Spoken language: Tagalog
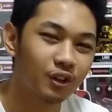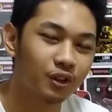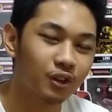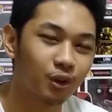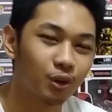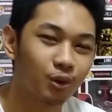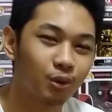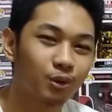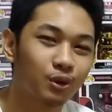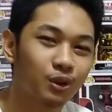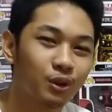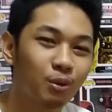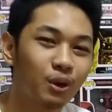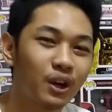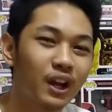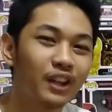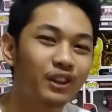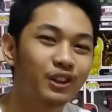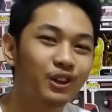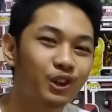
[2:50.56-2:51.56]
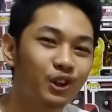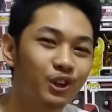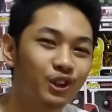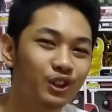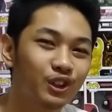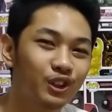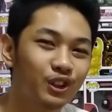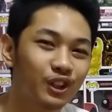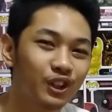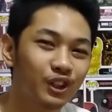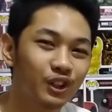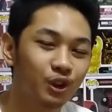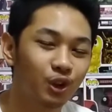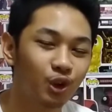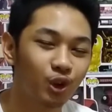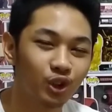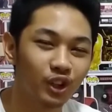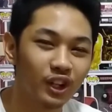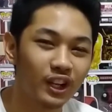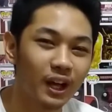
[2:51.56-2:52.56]
So simula noon,
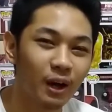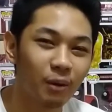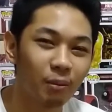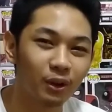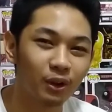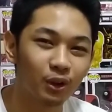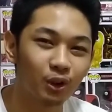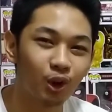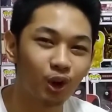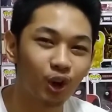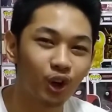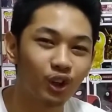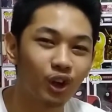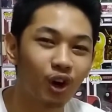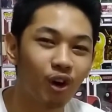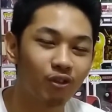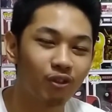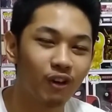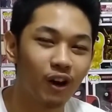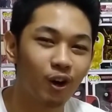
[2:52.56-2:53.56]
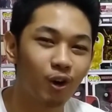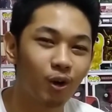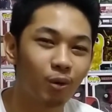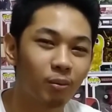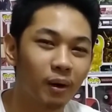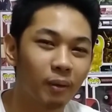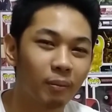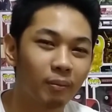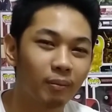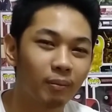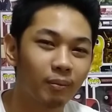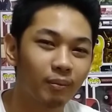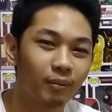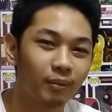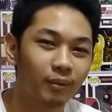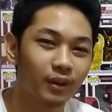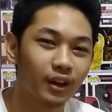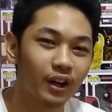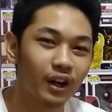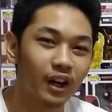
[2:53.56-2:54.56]
doon ko nalaman kung ano ang Funko Pop.
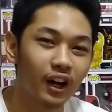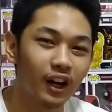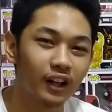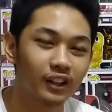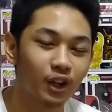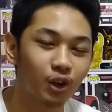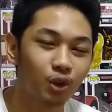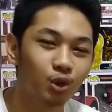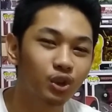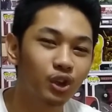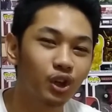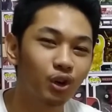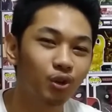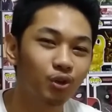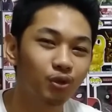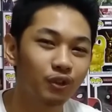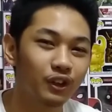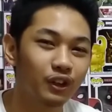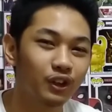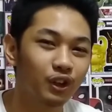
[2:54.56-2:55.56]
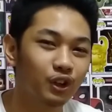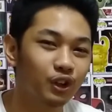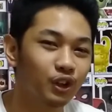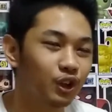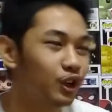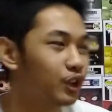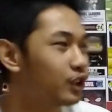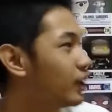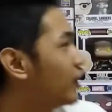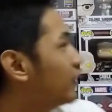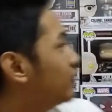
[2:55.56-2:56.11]
At ang una kong figure noon